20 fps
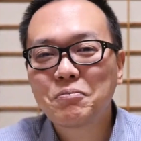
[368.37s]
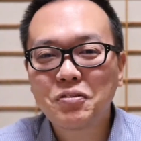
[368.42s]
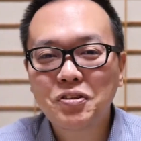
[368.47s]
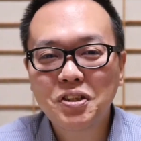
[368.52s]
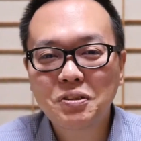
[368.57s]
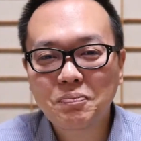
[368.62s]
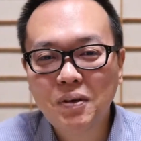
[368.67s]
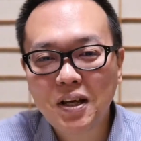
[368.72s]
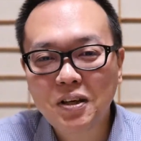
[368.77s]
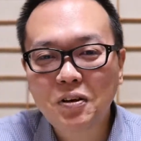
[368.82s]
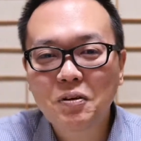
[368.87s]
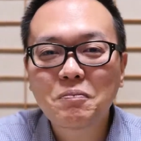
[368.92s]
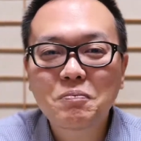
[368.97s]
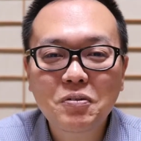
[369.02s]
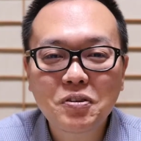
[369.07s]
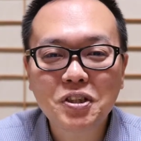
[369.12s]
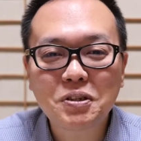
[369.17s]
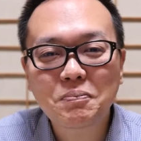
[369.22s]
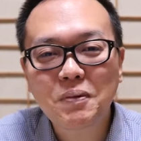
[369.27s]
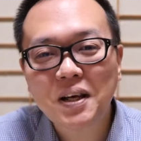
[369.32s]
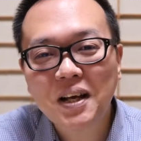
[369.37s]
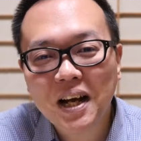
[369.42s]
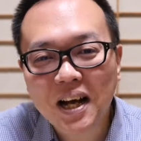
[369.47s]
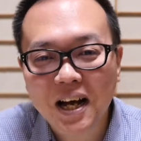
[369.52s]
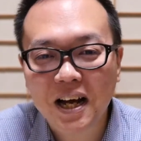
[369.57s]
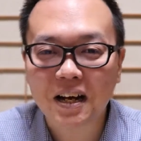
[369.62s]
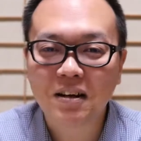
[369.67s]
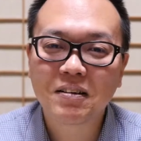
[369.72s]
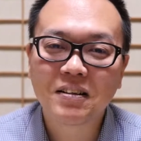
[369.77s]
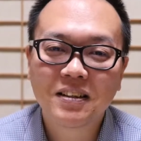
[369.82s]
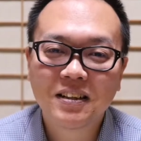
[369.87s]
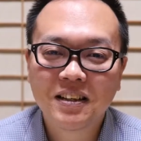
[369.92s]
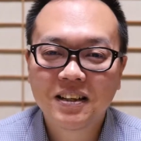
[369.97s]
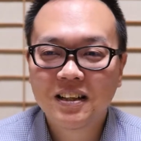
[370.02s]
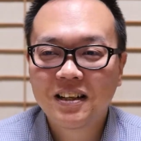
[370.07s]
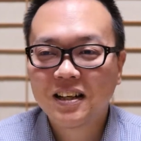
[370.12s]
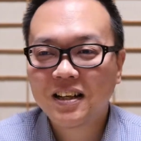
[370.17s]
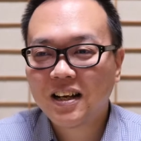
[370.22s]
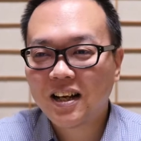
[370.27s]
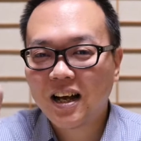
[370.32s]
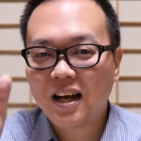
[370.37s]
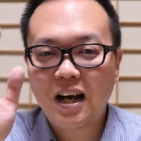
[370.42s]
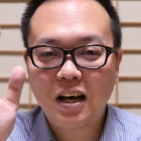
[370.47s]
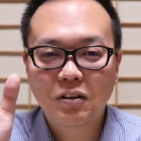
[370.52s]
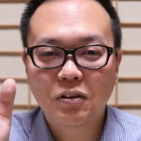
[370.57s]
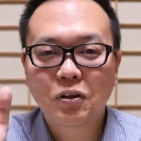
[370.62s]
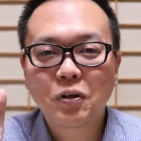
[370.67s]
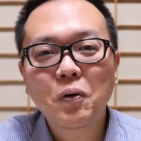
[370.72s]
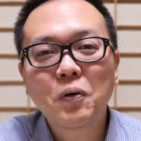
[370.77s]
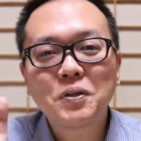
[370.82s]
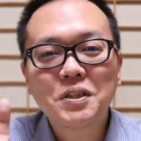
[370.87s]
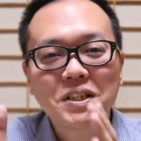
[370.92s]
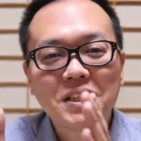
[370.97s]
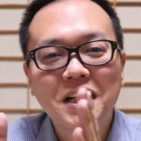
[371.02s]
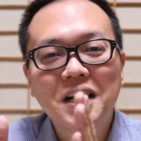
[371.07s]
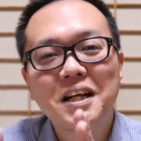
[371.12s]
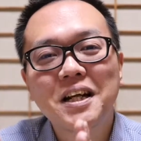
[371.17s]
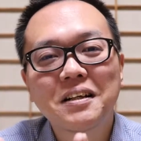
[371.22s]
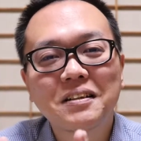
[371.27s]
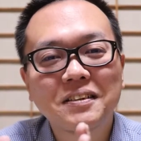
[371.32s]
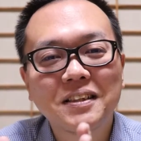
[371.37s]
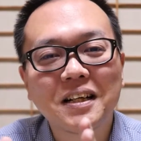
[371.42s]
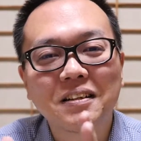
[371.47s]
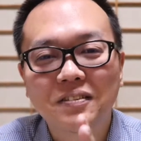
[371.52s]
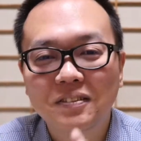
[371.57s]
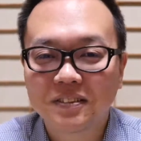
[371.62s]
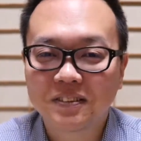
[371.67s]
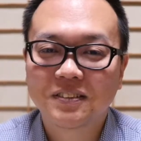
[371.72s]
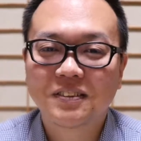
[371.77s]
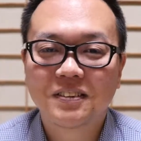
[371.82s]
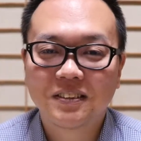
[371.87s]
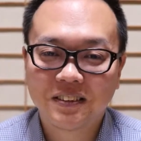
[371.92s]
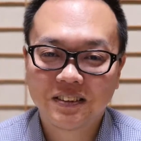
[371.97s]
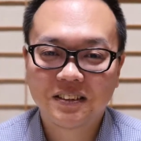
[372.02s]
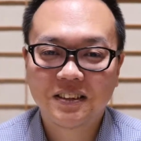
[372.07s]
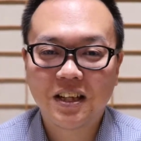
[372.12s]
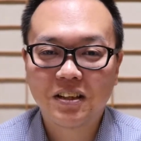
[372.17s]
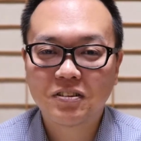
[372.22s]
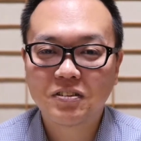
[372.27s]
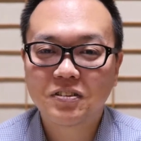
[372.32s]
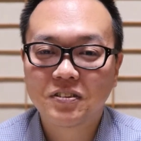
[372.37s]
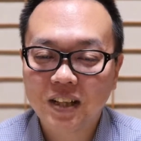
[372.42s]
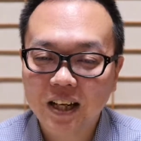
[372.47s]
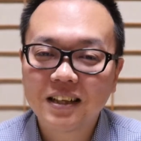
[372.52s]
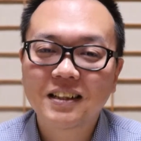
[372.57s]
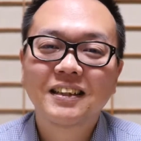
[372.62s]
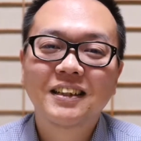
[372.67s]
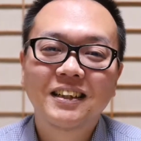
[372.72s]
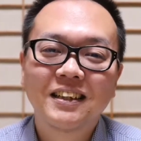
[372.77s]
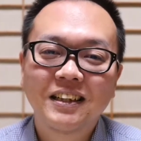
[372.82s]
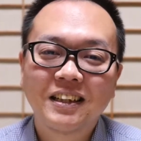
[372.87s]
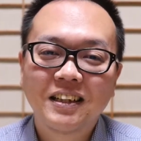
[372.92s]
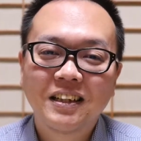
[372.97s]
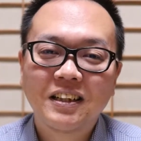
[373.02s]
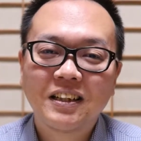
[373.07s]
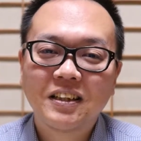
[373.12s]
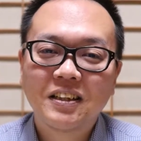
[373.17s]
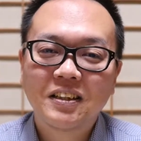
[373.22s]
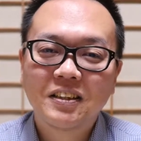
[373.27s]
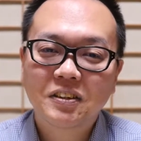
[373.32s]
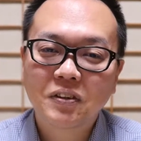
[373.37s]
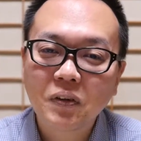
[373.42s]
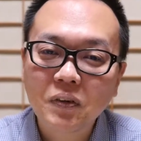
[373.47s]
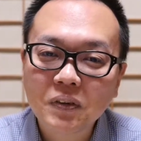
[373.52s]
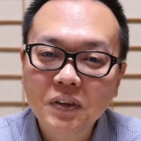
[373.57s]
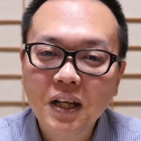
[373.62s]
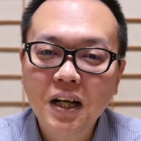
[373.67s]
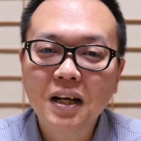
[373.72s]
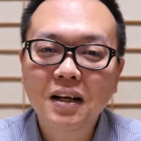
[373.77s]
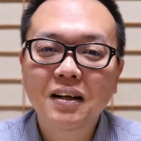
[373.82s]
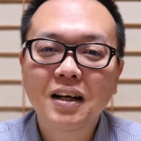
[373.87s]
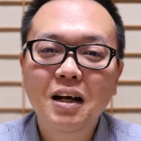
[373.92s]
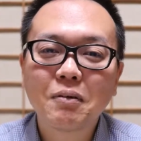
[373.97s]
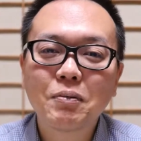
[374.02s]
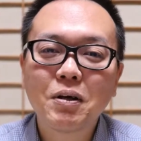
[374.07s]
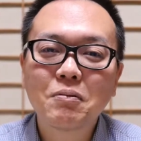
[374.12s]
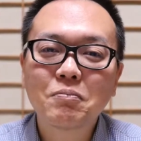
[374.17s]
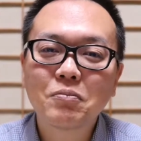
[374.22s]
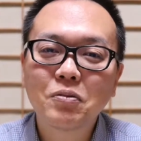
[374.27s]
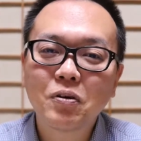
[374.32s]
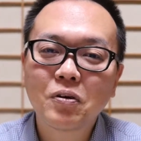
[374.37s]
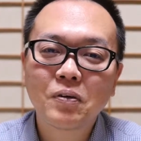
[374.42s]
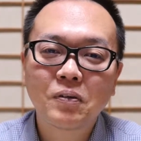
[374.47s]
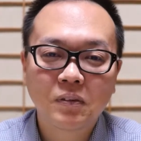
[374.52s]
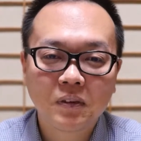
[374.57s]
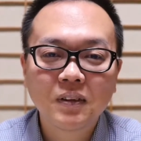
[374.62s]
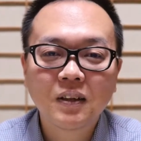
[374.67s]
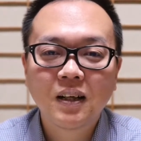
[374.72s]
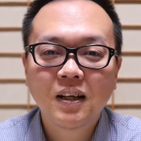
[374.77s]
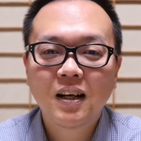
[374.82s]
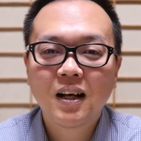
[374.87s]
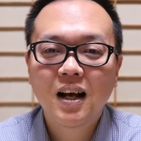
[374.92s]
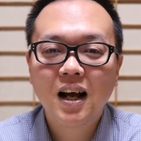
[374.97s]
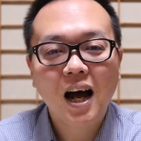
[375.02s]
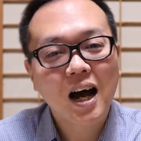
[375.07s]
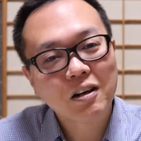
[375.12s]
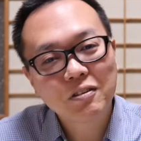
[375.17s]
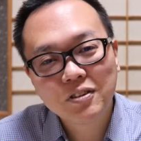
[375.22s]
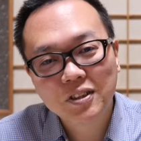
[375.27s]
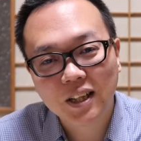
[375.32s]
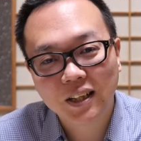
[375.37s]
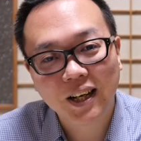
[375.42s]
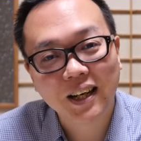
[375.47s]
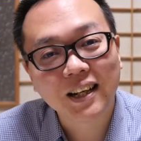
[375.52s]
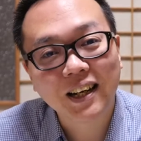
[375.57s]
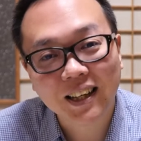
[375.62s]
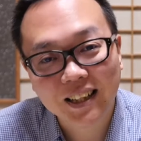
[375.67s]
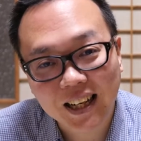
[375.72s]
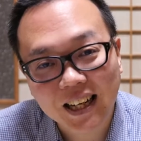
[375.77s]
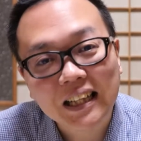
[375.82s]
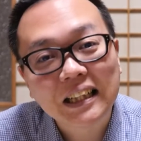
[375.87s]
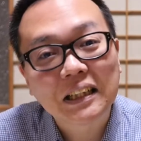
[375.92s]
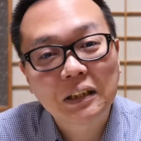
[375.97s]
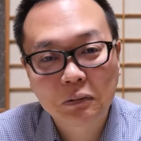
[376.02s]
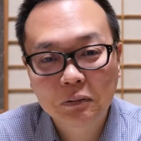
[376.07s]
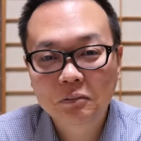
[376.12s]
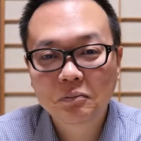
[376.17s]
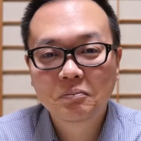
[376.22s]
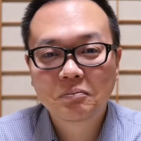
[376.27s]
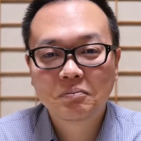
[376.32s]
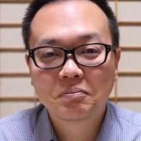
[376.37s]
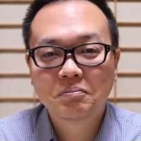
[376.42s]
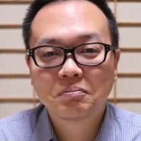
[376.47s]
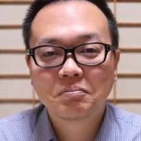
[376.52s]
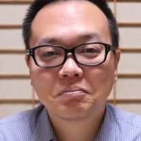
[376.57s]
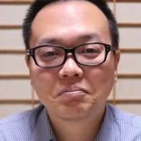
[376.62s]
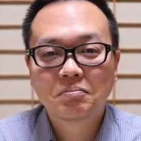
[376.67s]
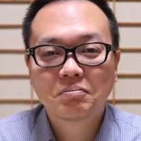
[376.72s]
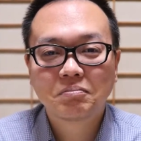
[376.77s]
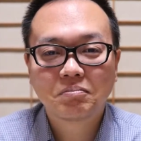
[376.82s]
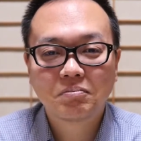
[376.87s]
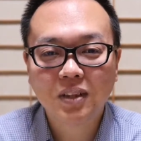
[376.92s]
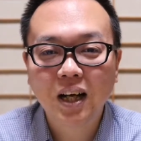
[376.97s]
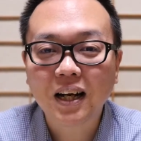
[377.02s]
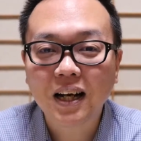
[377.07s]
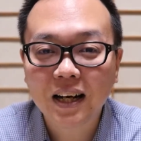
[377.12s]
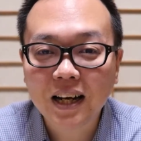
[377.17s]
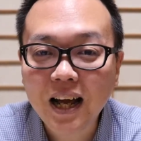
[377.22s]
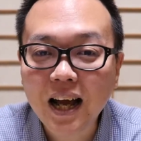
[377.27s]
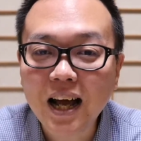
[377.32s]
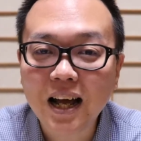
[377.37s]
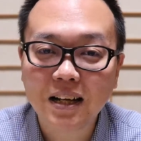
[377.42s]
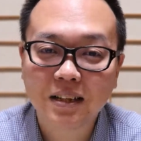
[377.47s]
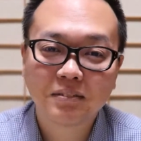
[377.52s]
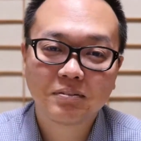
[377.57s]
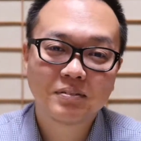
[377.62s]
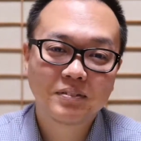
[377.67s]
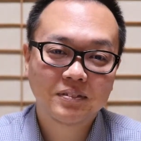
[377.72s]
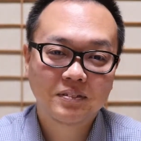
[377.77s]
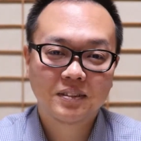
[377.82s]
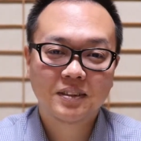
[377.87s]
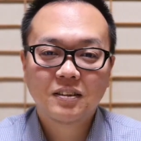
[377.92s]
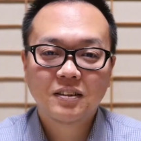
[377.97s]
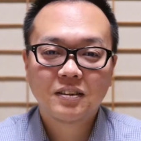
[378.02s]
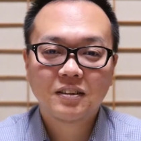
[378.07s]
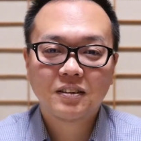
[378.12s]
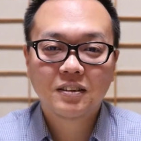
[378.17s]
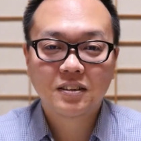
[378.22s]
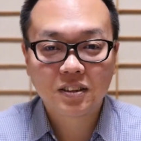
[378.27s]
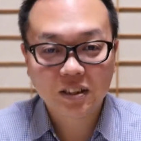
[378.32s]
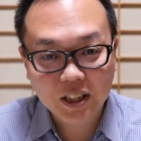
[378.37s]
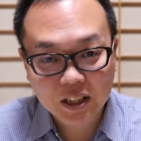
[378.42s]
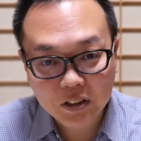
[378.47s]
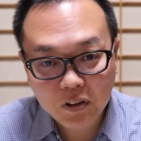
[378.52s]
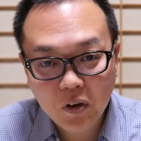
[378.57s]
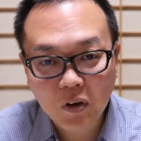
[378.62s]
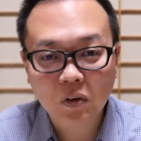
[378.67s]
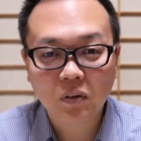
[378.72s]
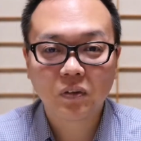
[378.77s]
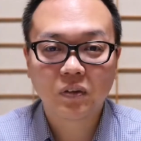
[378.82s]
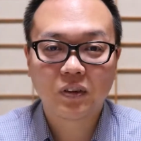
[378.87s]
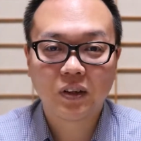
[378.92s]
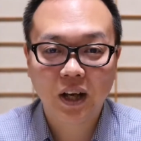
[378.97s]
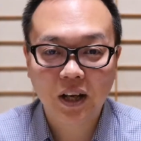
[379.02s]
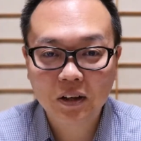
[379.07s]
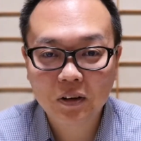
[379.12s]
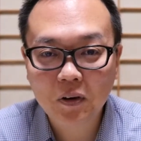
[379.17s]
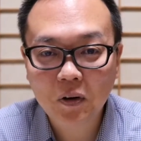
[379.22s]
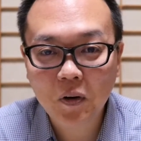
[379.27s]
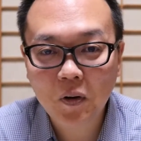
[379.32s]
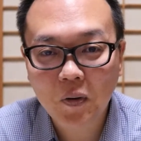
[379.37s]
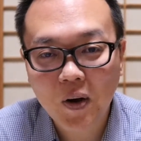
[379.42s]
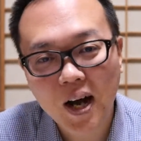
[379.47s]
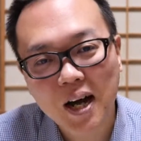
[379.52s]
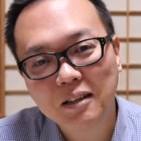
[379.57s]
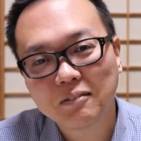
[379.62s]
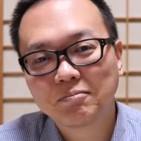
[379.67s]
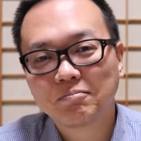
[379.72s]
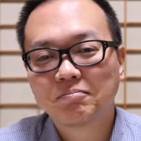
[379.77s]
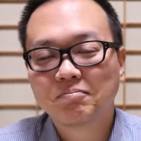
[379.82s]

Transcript: 文字目4文字目があの表示されなくなるっていうねそんな画面もあるんじゃないかなとだから次の元号は